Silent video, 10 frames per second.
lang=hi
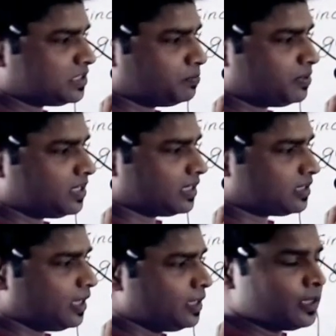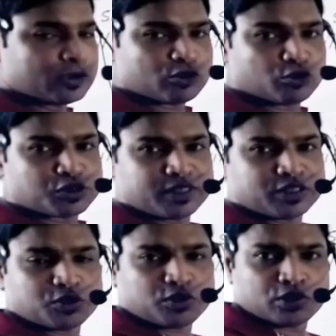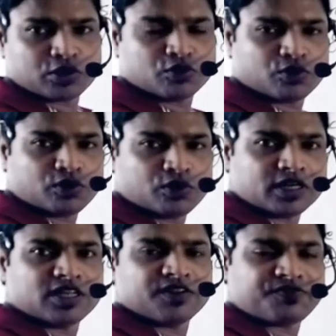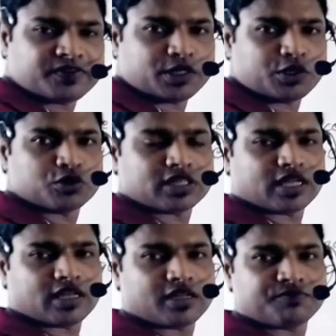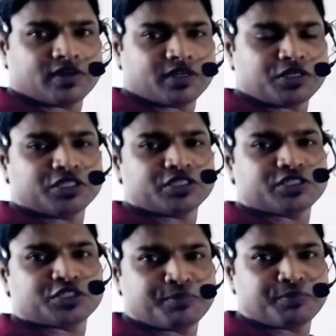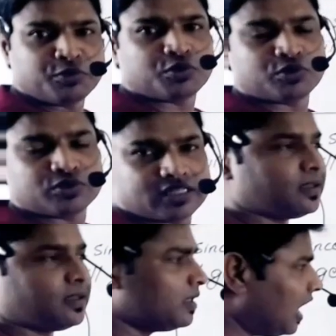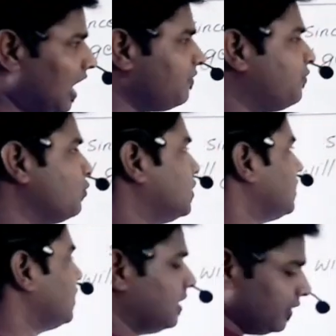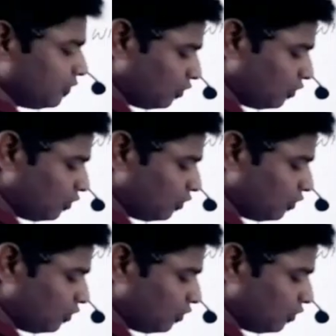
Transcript: जब भी रहता है तो उसमें जो लोड लिफ्टेड होता है वह डिस्ट्रीब्यूट हो जाता है हाफ हो जाता है तो